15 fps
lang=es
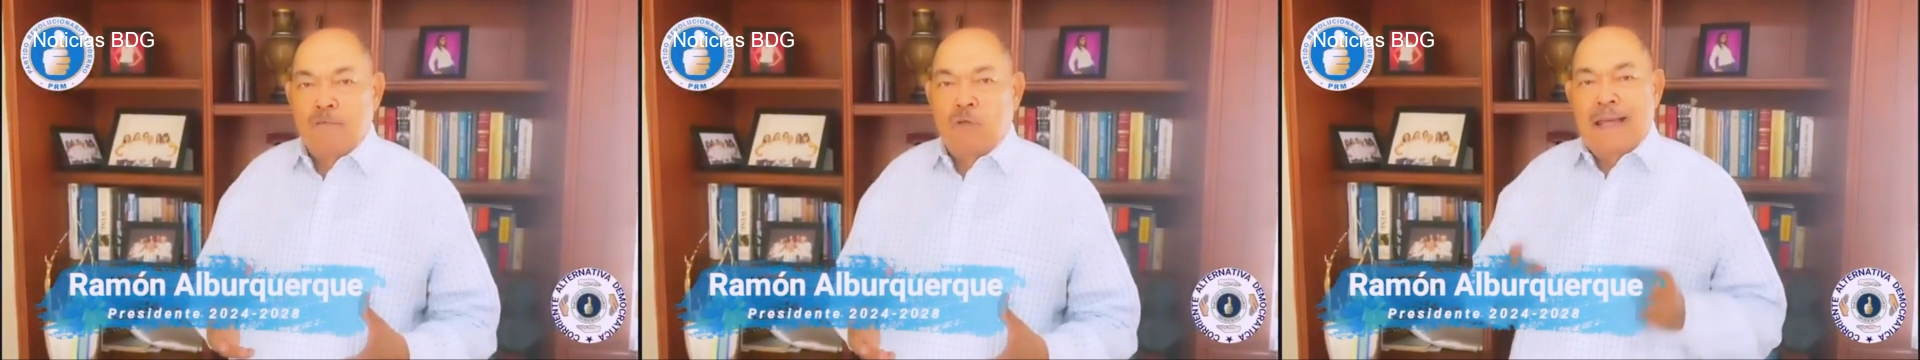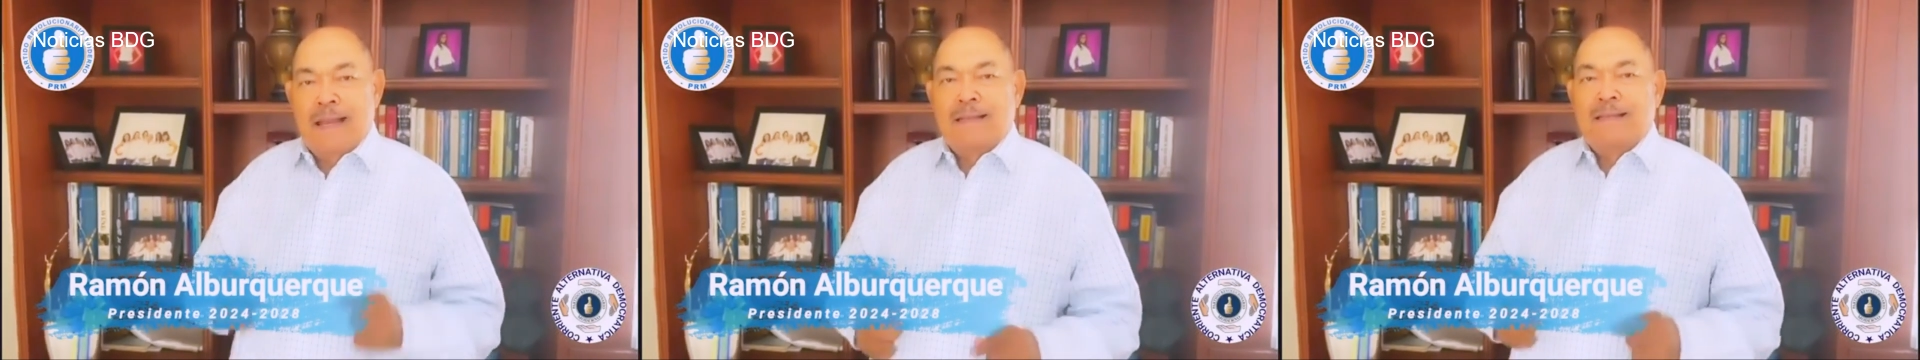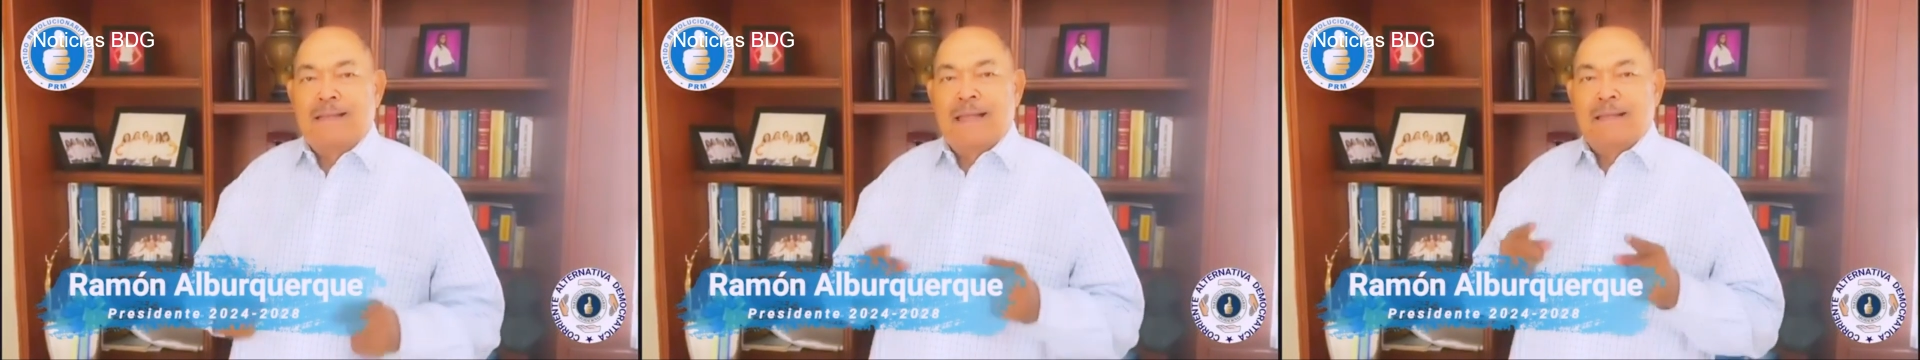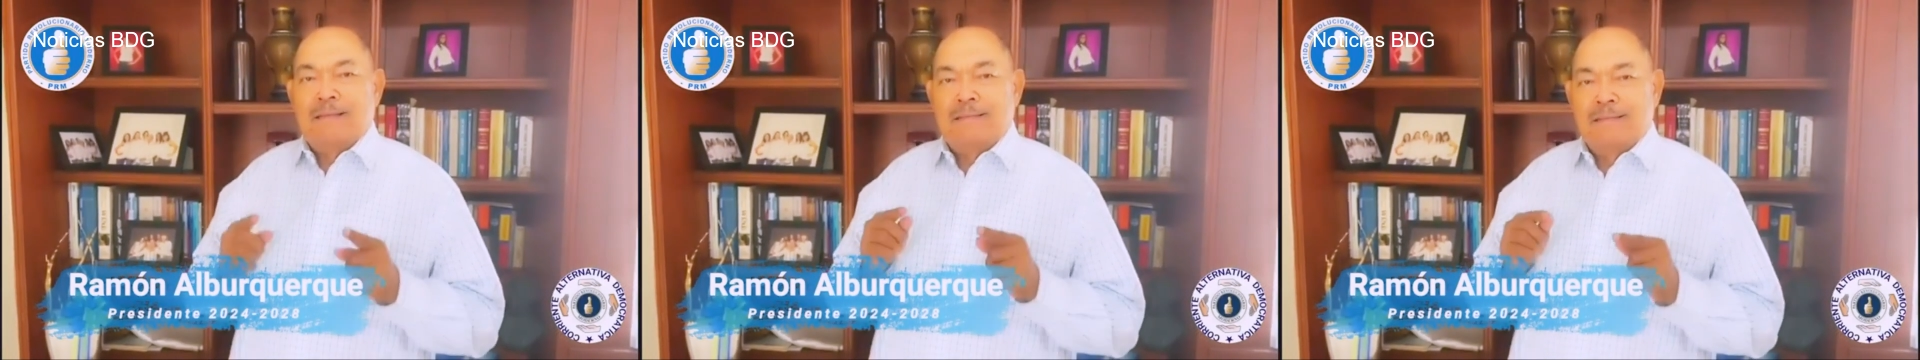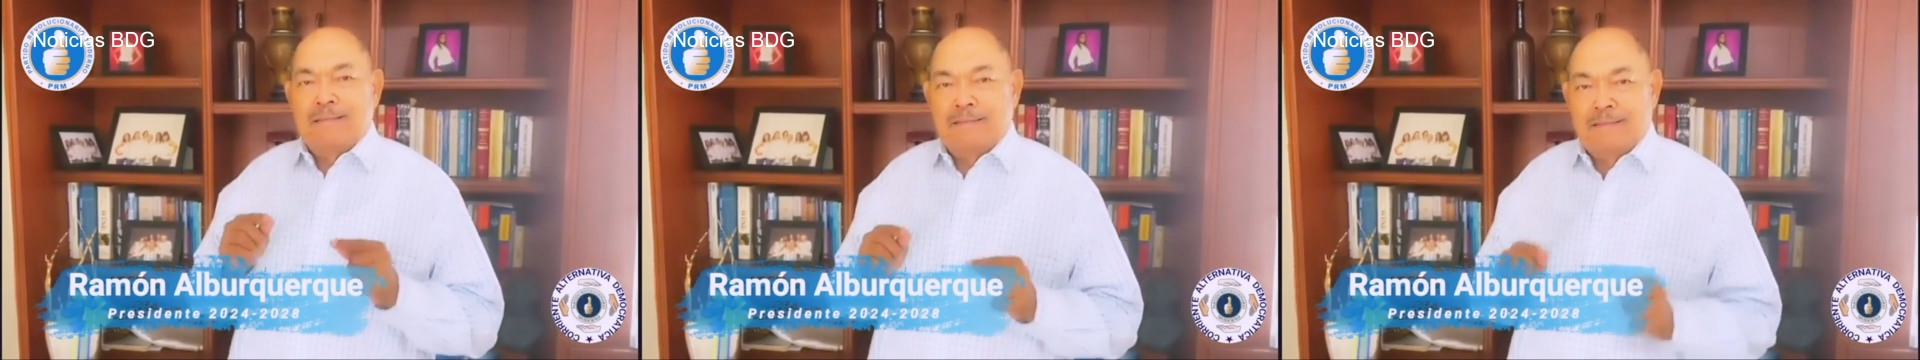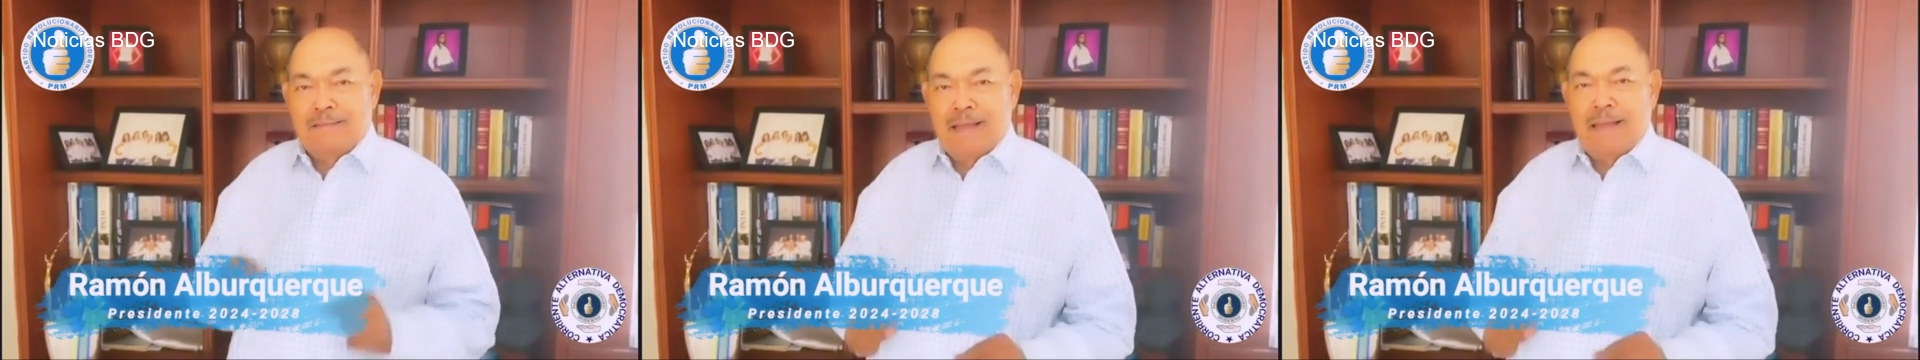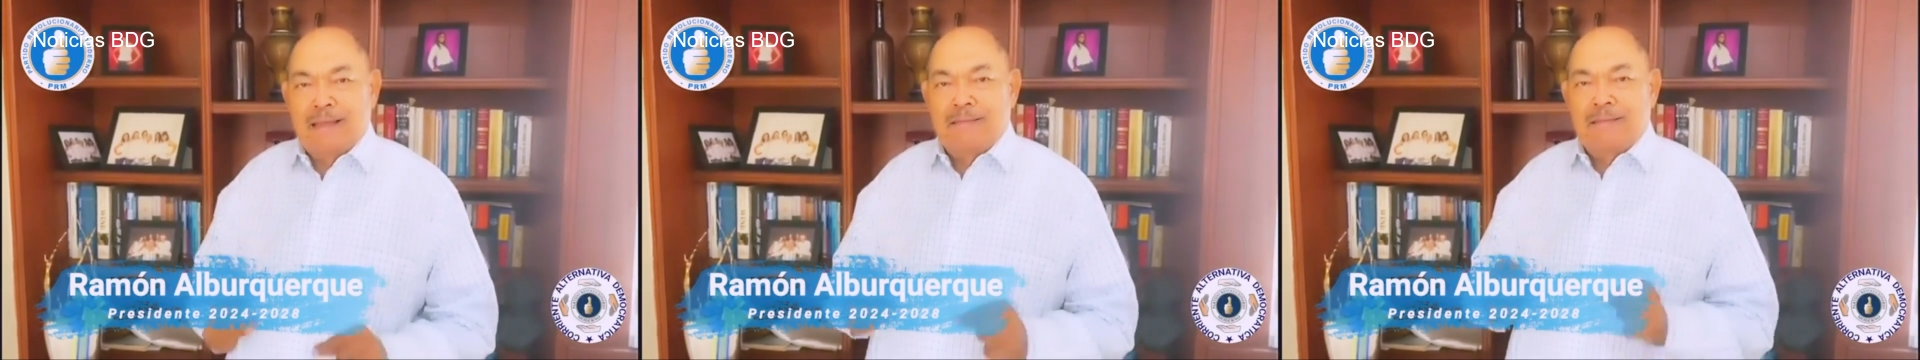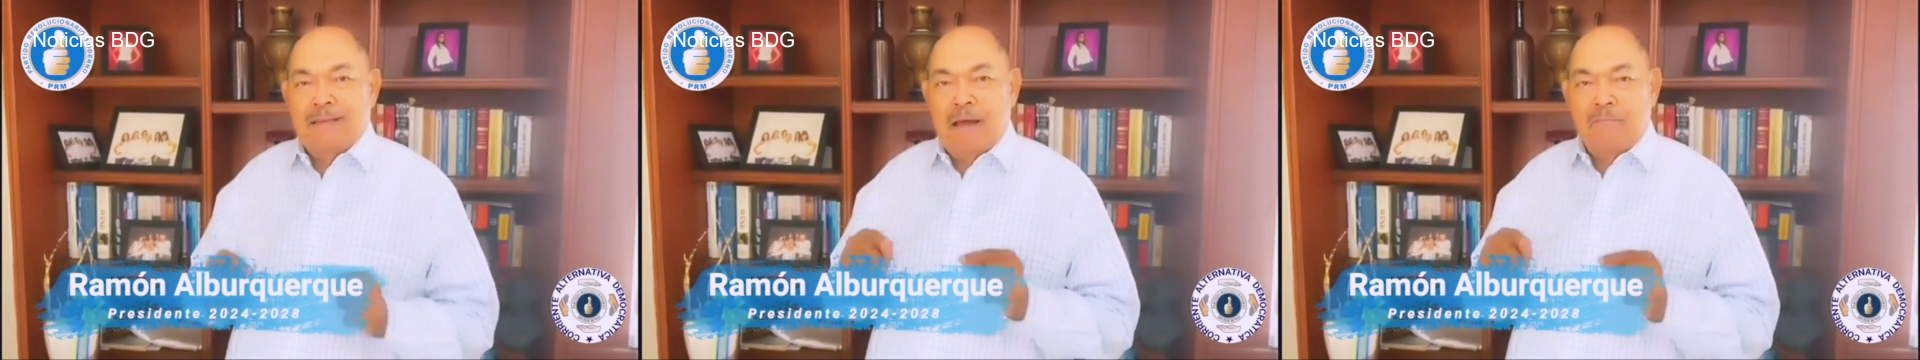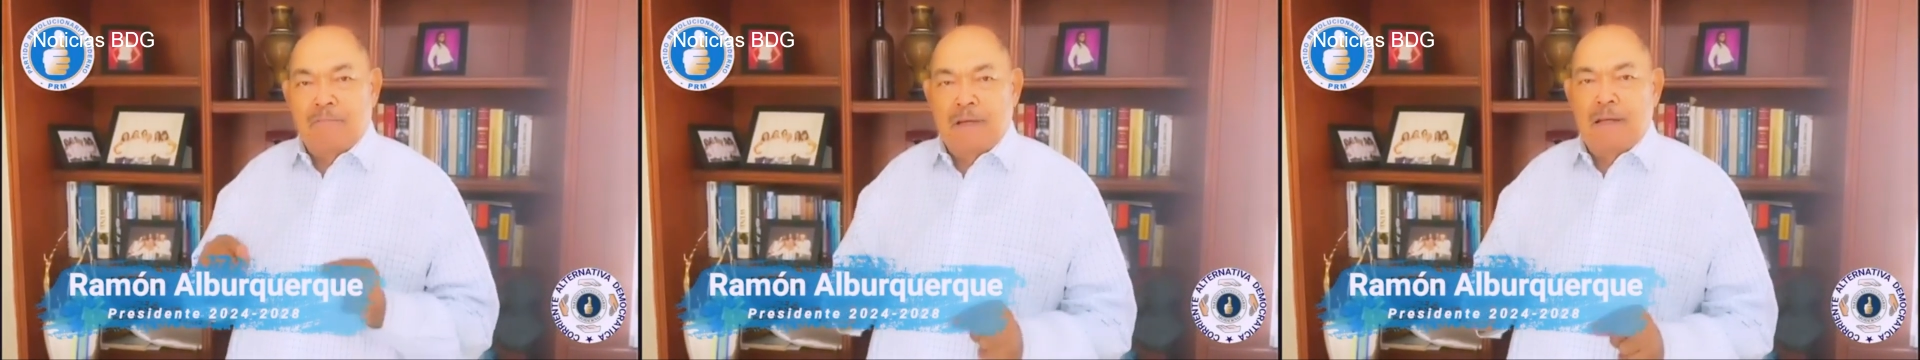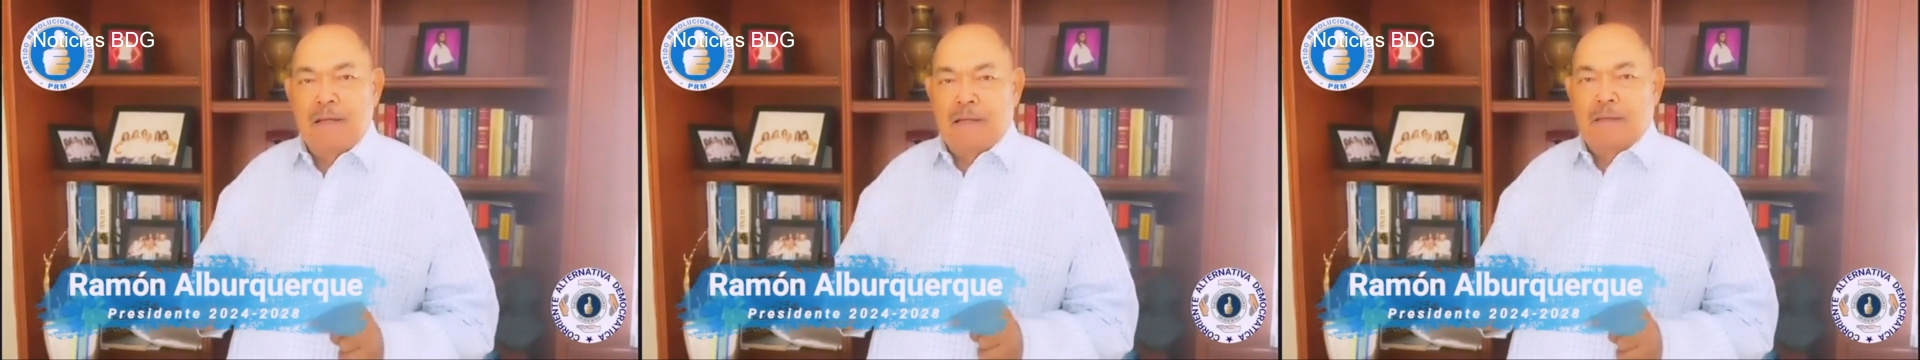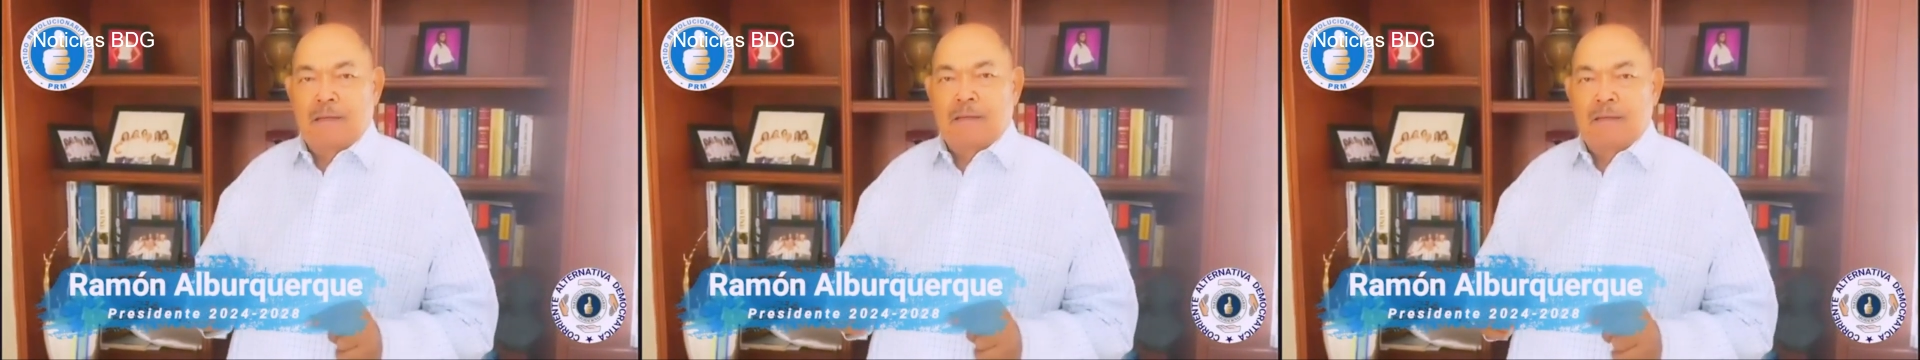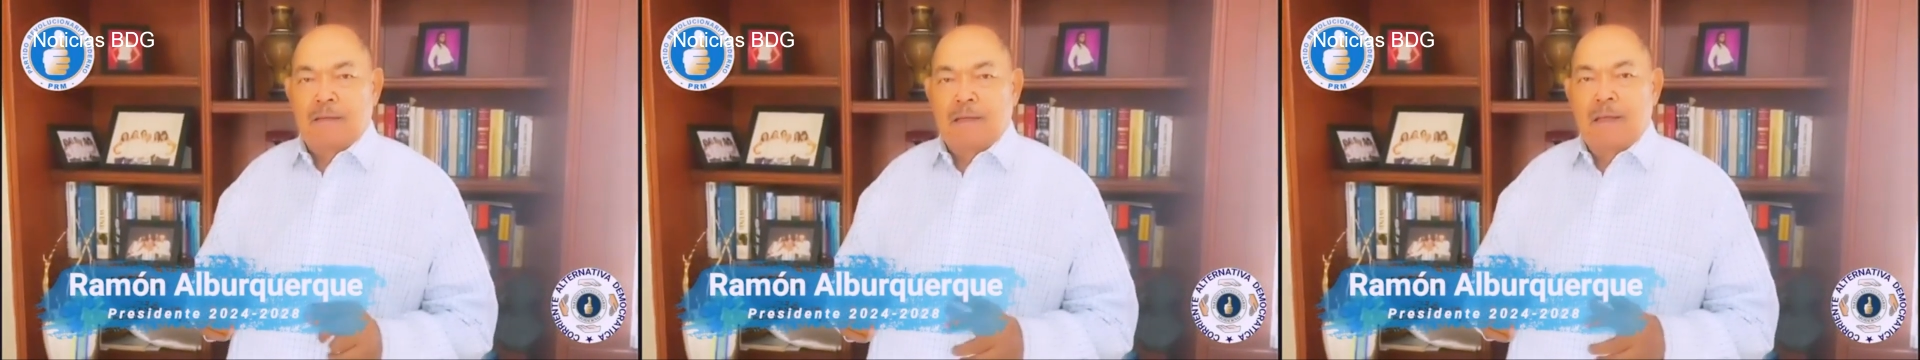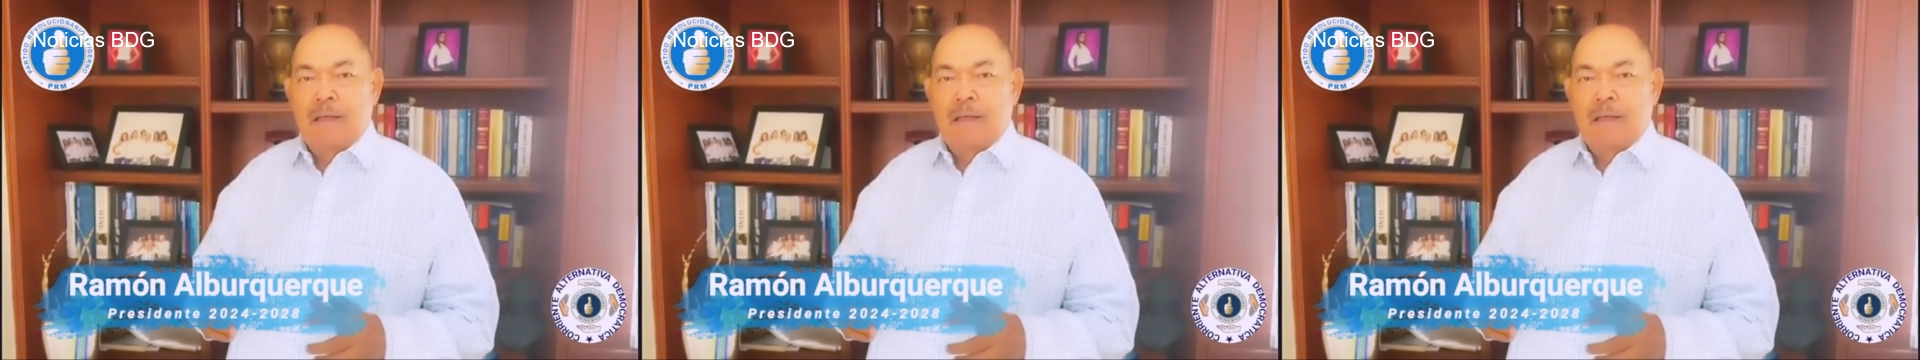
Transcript: El 16 de abril